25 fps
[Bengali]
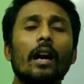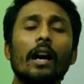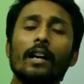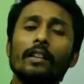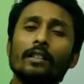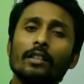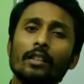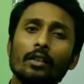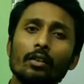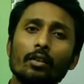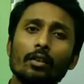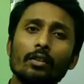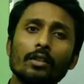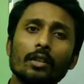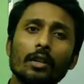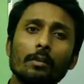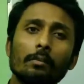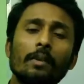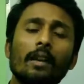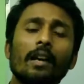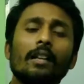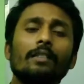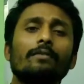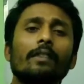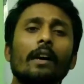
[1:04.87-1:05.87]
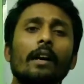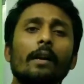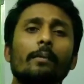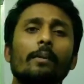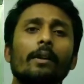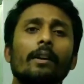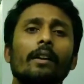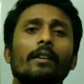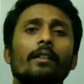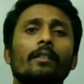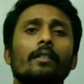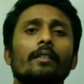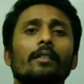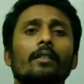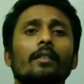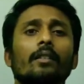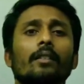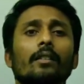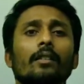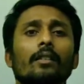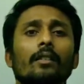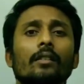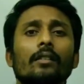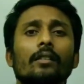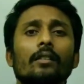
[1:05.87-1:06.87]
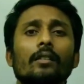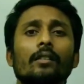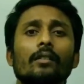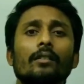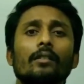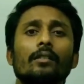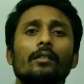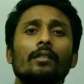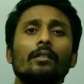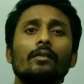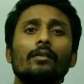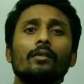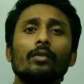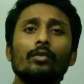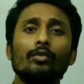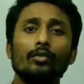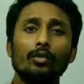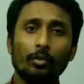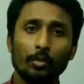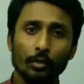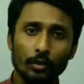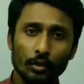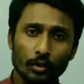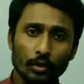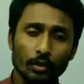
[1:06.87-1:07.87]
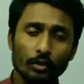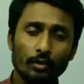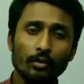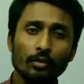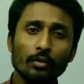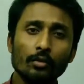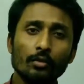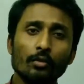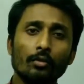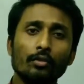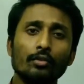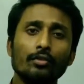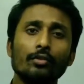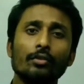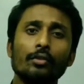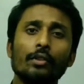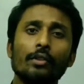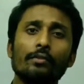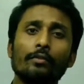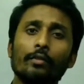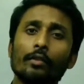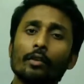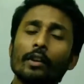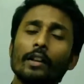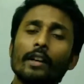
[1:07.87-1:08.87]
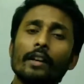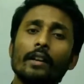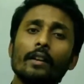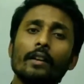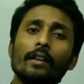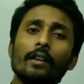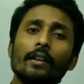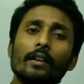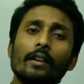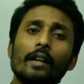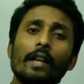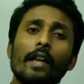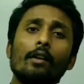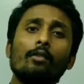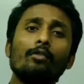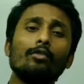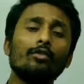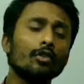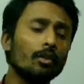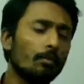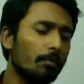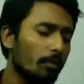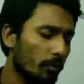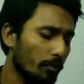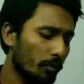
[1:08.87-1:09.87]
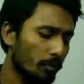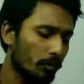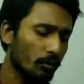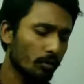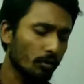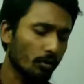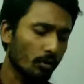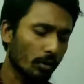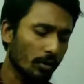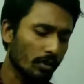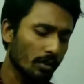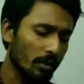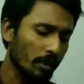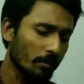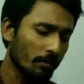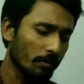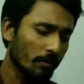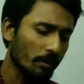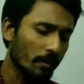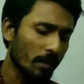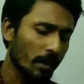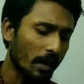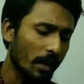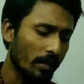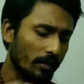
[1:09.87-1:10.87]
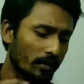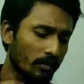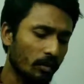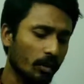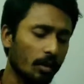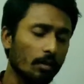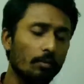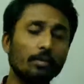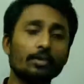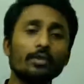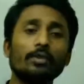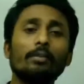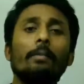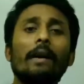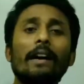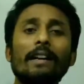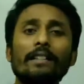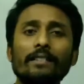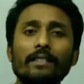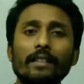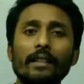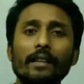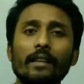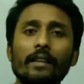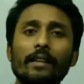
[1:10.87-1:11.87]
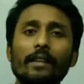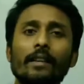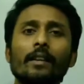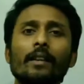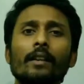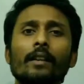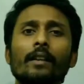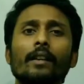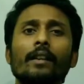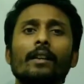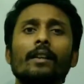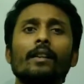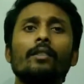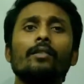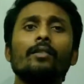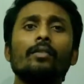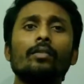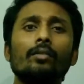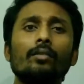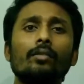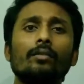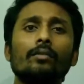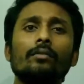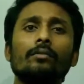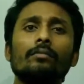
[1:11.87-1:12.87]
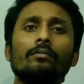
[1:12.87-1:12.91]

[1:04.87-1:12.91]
আগের দিন করেছিলাম ক্লাস ফাইভের সুব্রত দত্ত অনুশীলনী ফোরের একুশ নম্বর পর্যন্ত করেছিলাম আজ করাবো হচ্ছে বাইশ থেকে তো